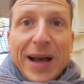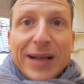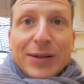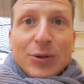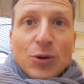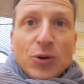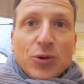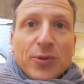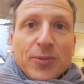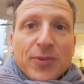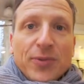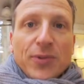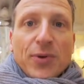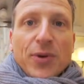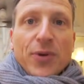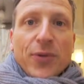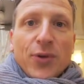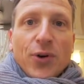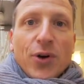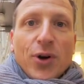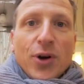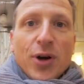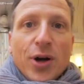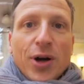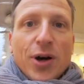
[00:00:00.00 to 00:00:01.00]
Eindruck
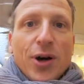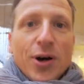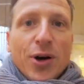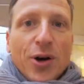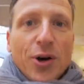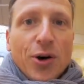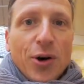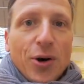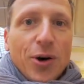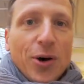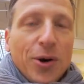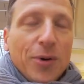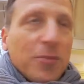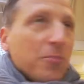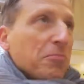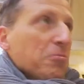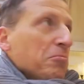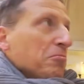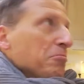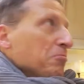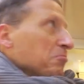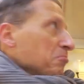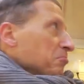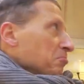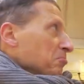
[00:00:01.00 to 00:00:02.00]
für
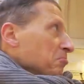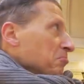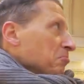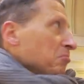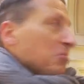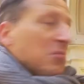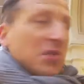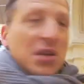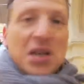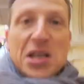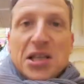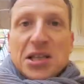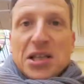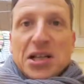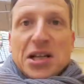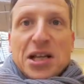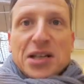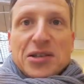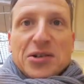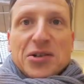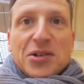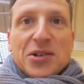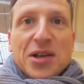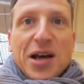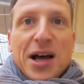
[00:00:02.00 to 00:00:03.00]
äh,
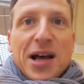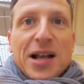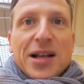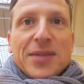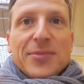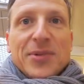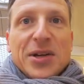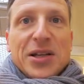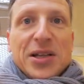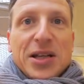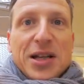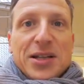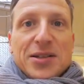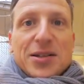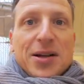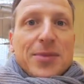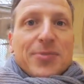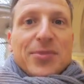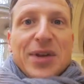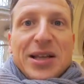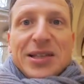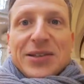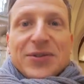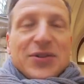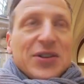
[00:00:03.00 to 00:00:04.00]
international, mit
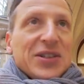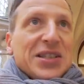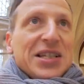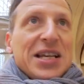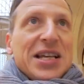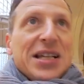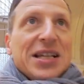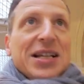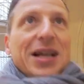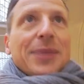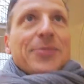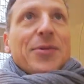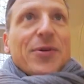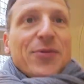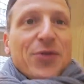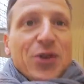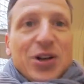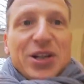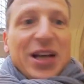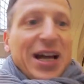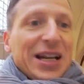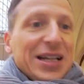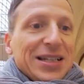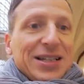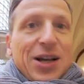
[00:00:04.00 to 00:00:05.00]
internationalen Brands versehen, kann mir
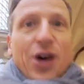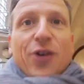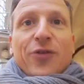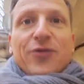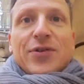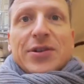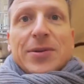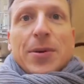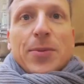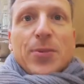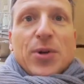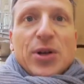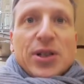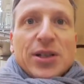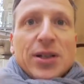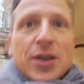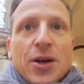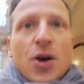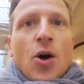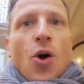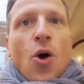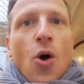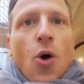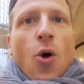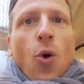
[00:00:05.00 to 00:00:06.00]
wirklich alles kaufen, was man möchte.
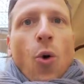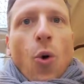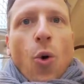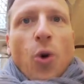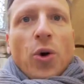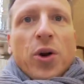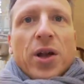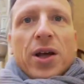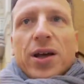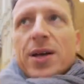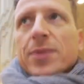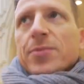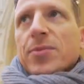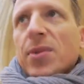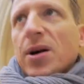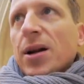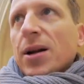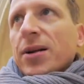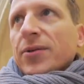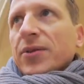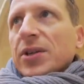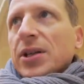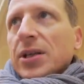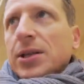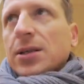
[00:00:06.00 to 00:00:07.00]
Oder eben
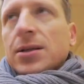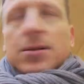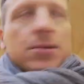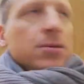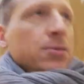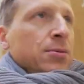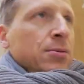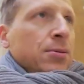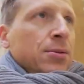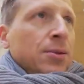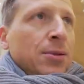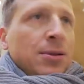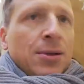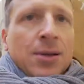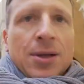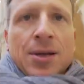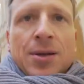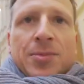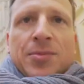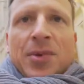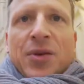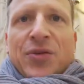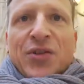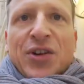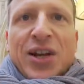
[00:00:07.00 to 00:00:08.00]
mal, wie ich,
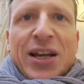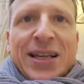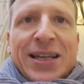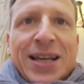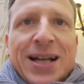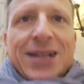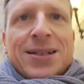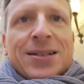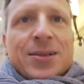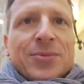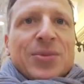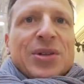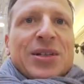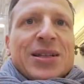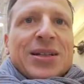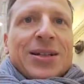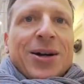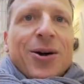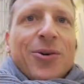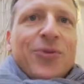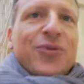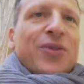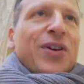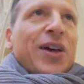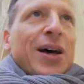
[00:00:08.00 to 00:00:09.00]
mal von der Kälte ein bisschen
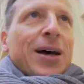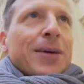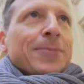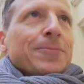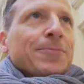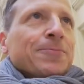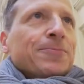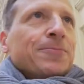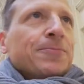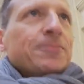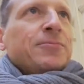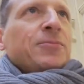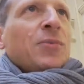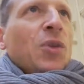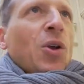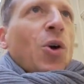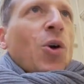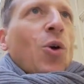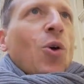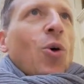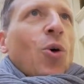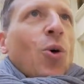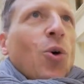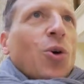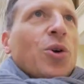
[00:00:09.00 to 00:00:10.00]
aufwärmen
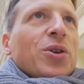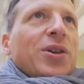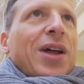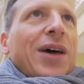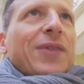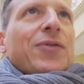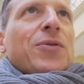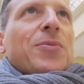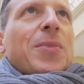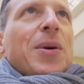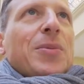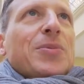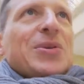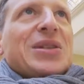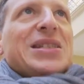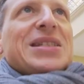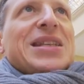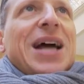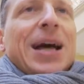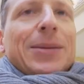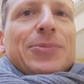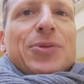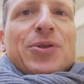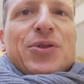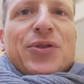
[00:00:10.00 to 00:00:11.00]
und einfach mal ein bisschen
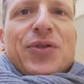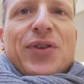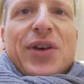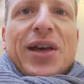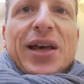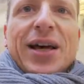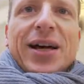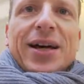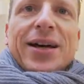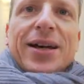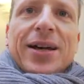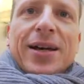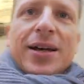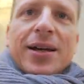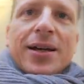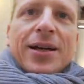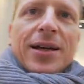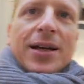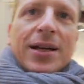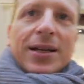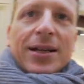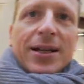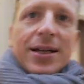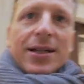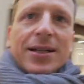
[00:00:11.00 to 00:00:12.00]
die Atmosphäre
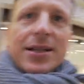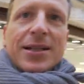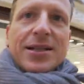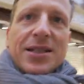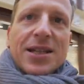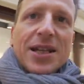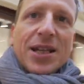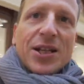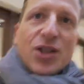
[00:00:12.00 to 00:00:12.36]
genießen.